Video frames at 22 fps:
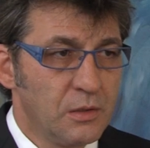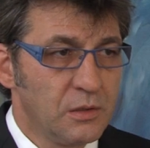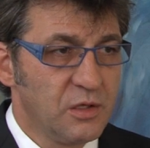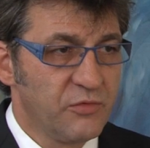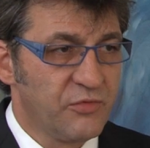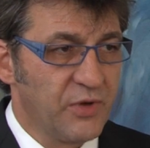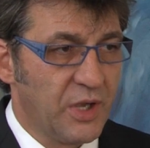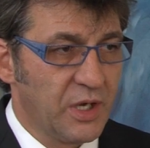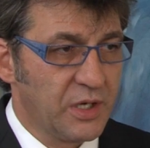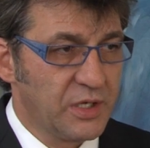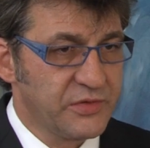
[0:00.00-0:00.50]

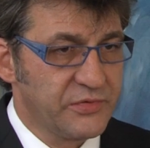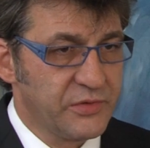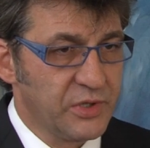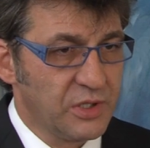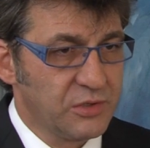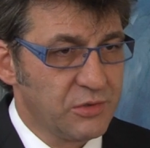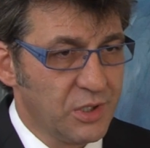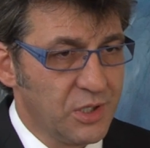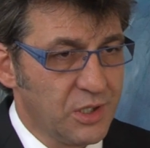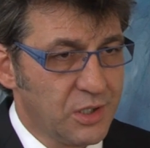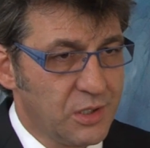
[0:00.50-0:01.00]
Die Frage ist
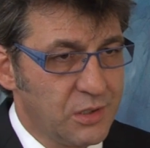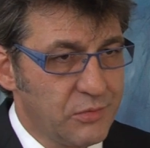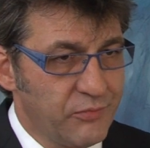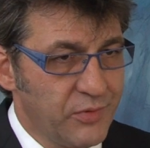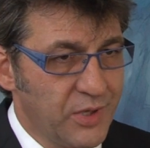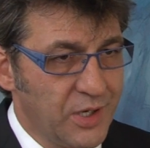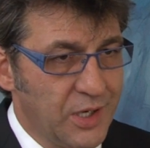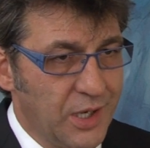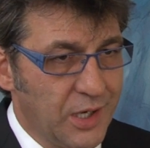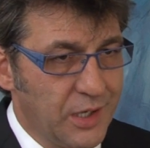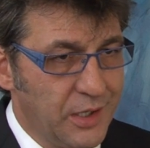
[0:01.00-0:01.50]
natürlich,
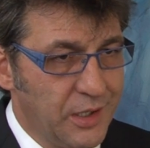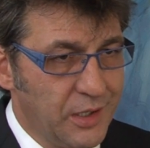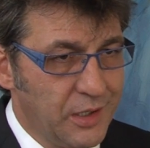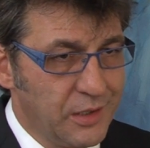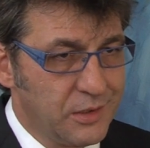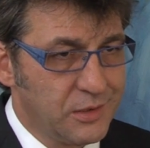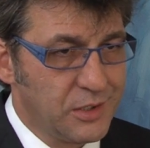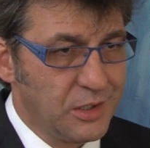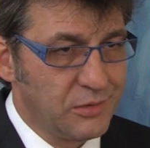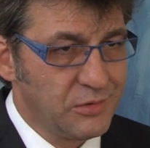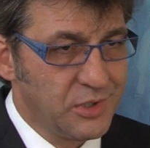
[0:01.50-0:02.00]
wie
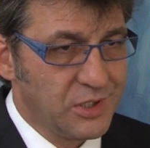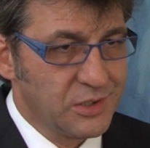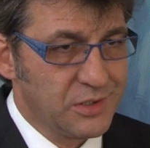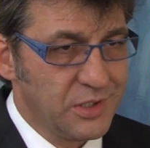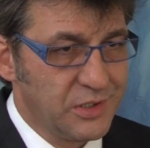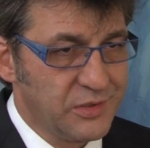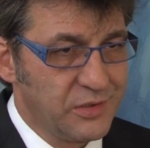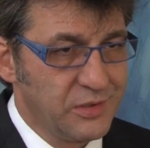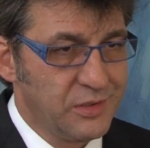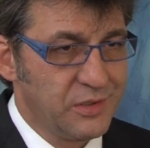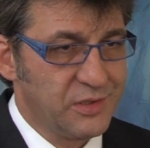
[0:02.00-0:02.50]
lange dauert
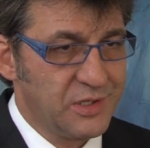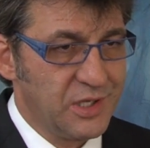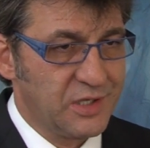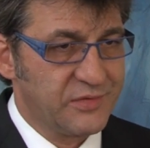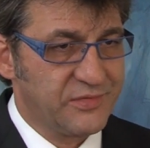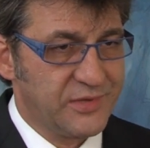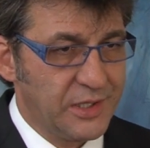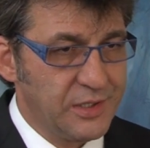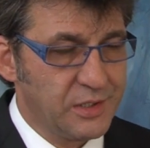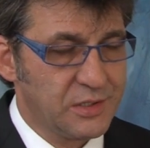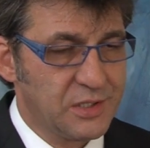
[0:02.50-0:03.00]
der
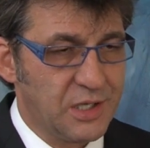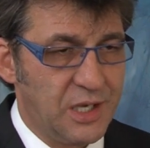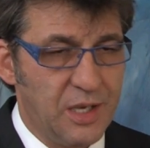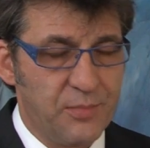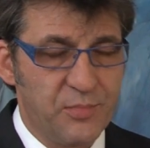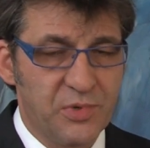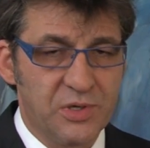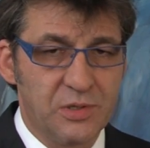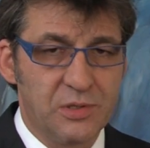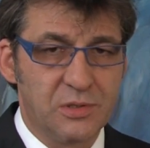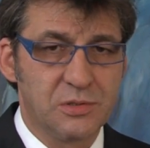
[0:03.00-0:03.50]

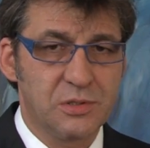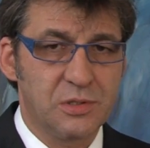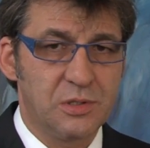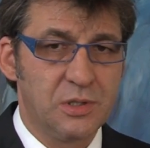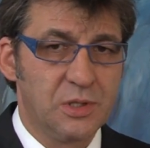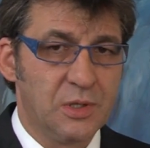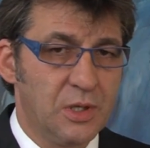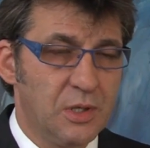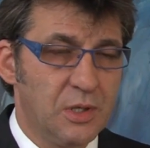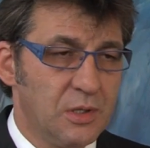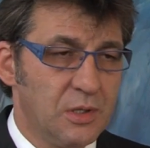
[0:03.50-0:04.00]
Zeitrahmen noch,
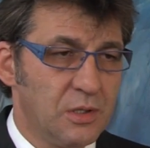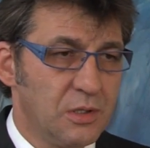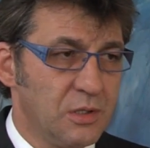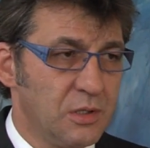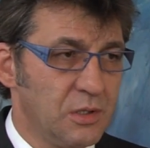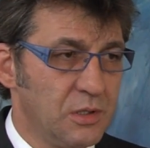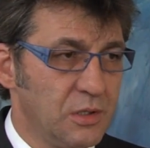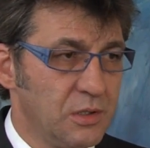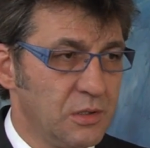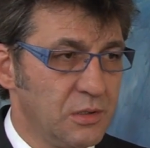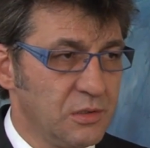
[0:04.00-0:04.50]

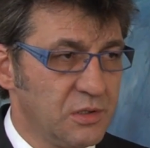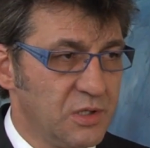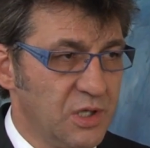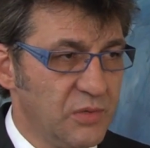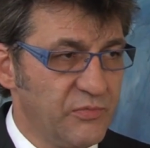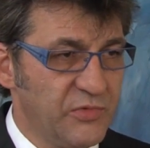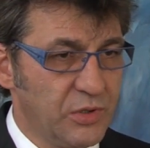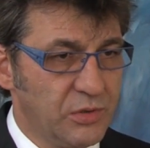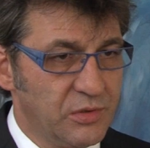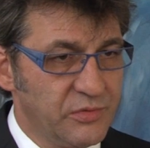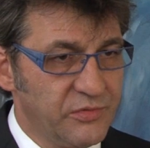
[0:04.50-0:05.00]
äh, in
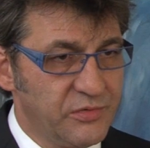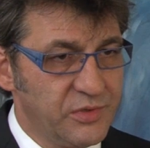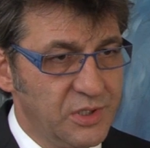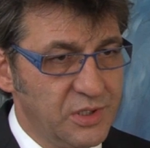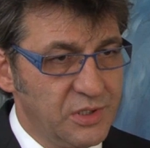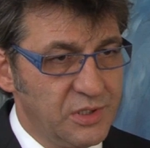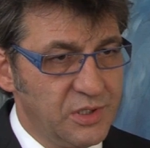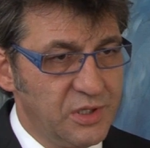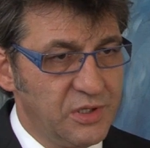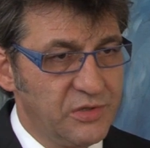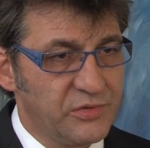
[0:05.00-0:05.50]
dem wir uns
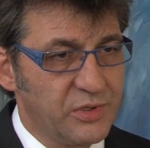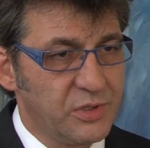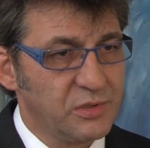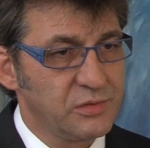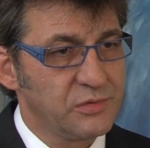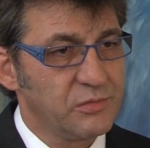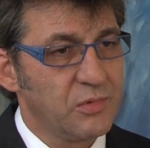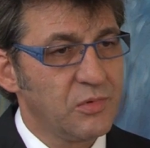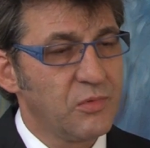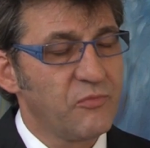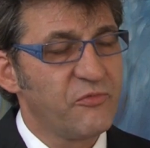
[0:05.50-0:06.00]
in dieser
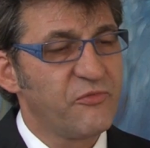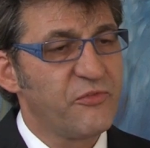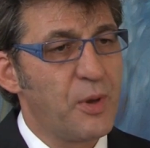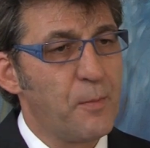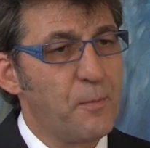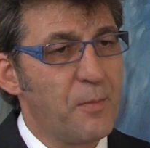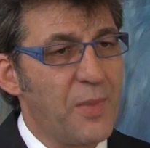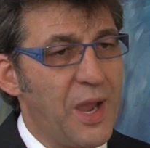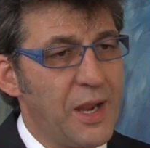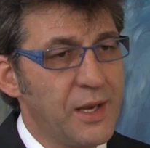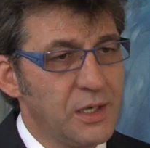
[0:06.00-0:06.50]

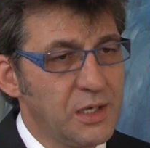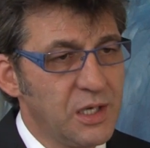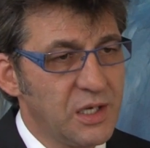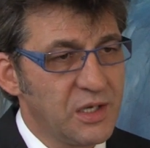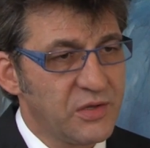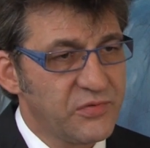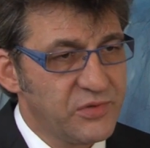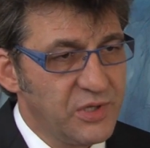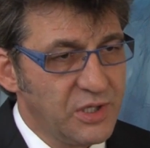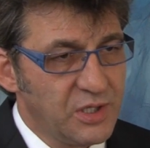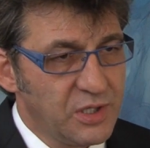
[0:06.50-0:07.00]

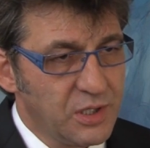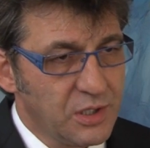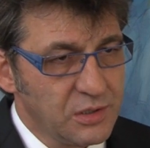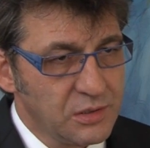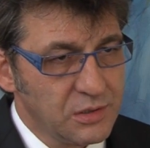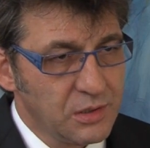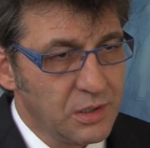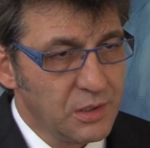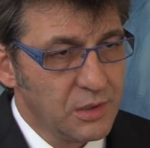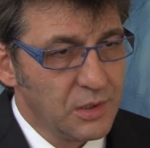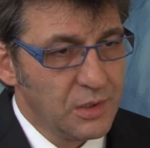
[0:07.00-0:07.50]
vermeintlich
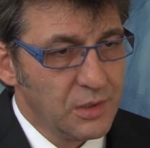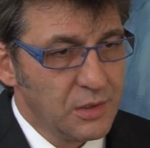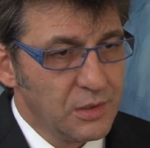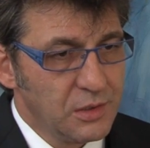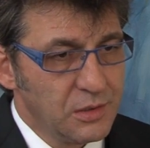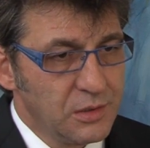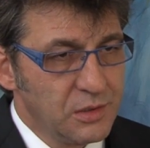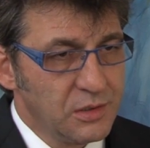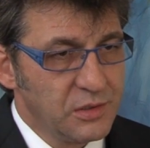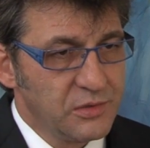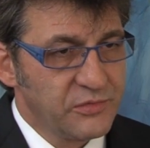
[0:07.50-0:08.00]
sicheren
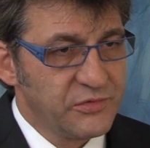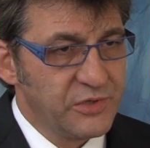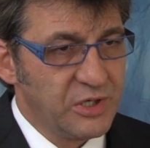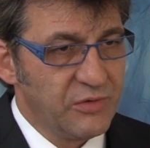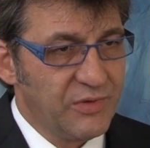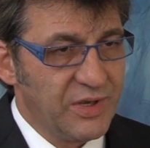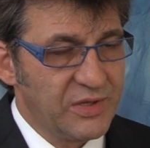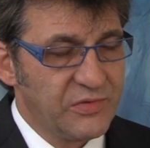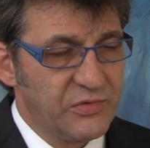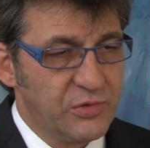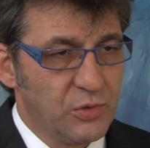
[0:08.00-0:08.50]
äh,
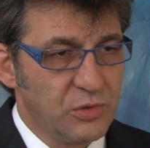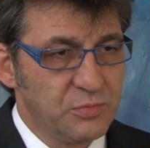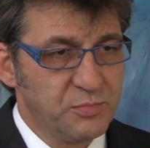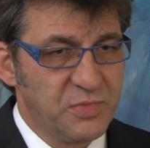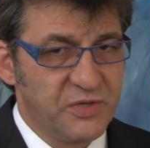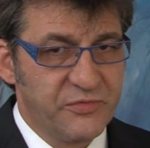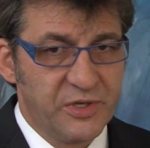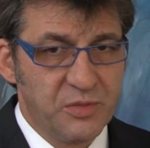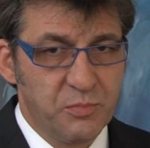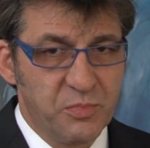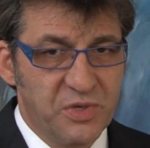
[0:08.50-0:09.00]
Situation
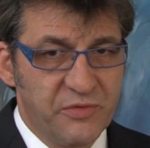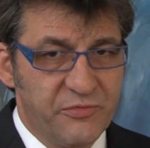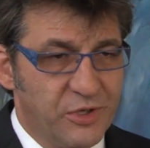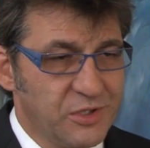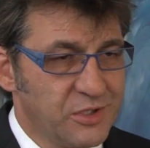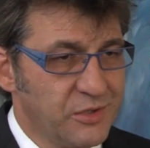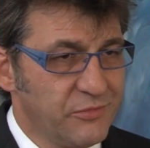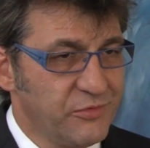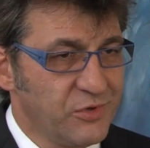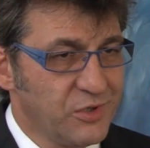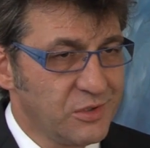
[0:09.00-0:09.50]
befinden, bevor
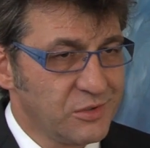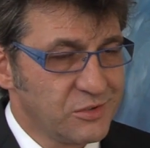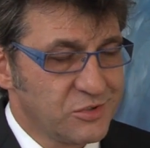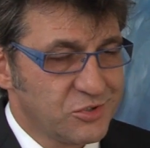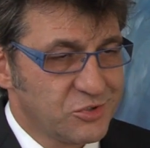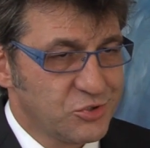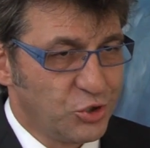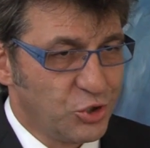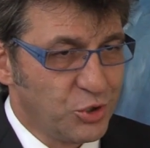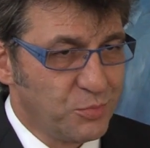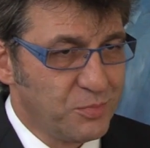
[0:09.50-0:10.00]
der
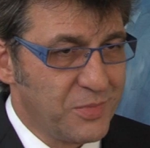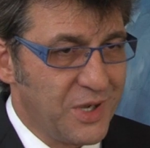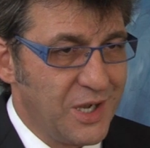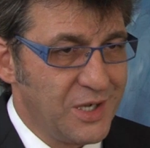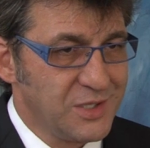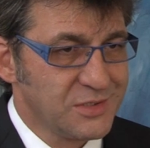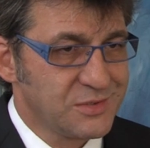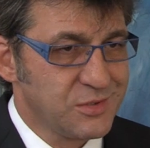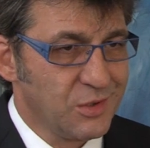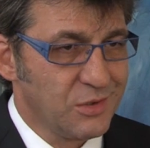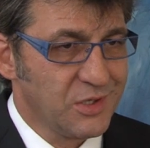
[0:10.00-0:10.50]
Sturm
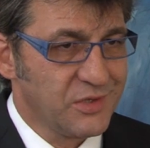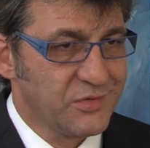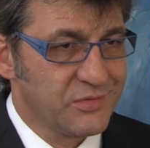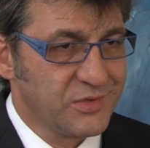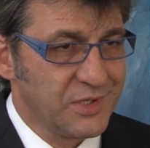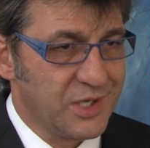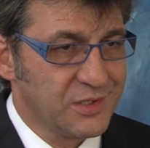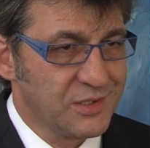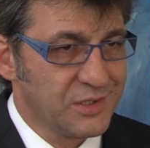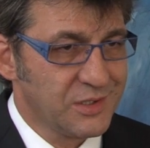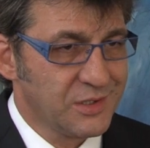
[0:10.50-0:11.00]
als solches
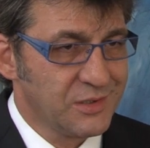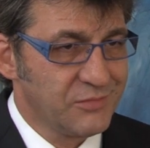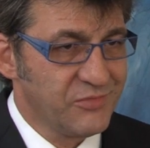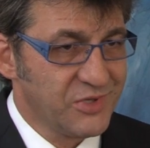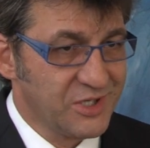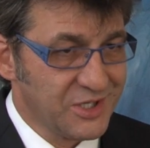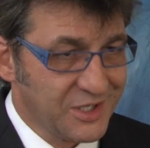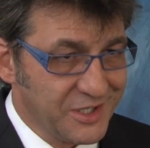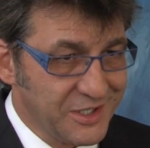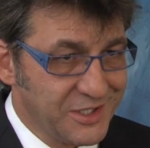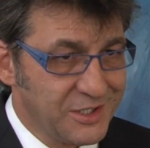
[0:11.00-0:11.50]
dann
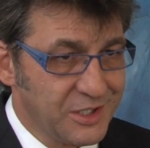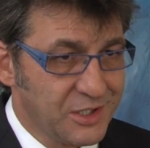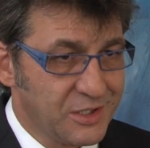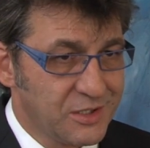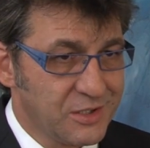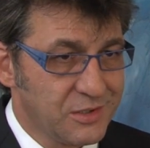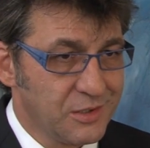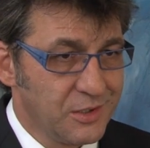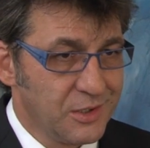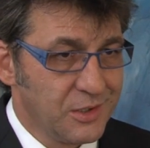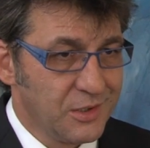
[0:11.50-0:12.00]
wieder
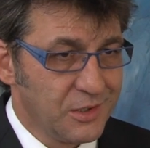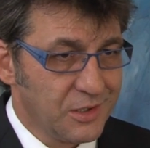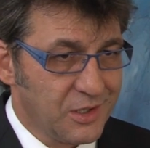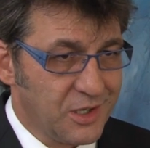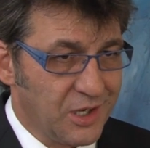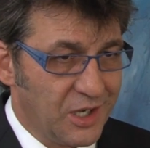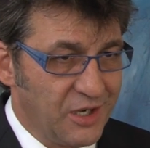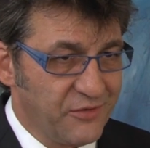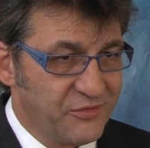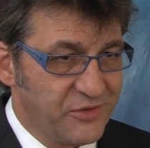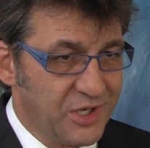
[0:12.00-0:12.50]
richtig
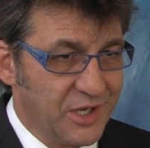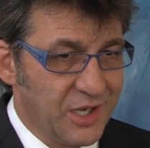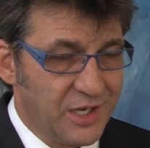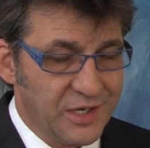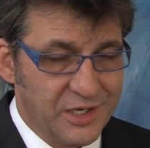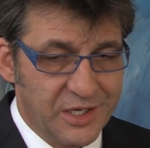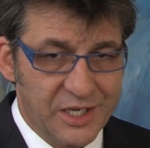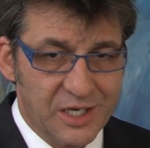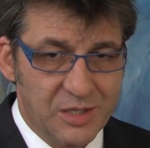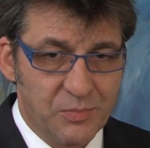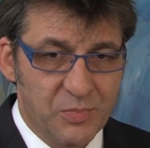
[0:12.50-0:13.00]
kräftig
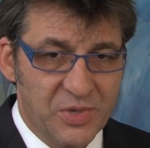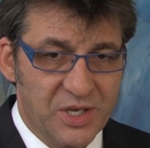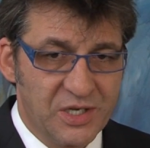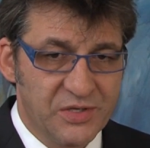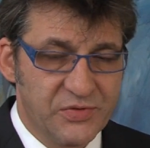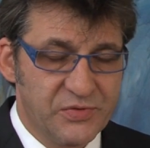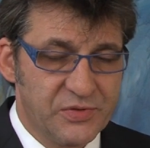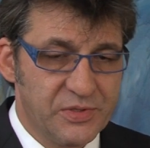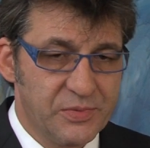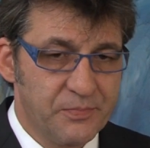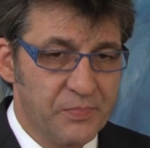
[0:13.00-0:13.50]

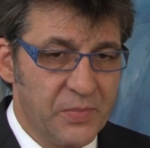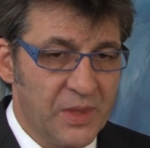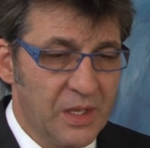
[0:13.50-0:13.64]
entgegenbläst.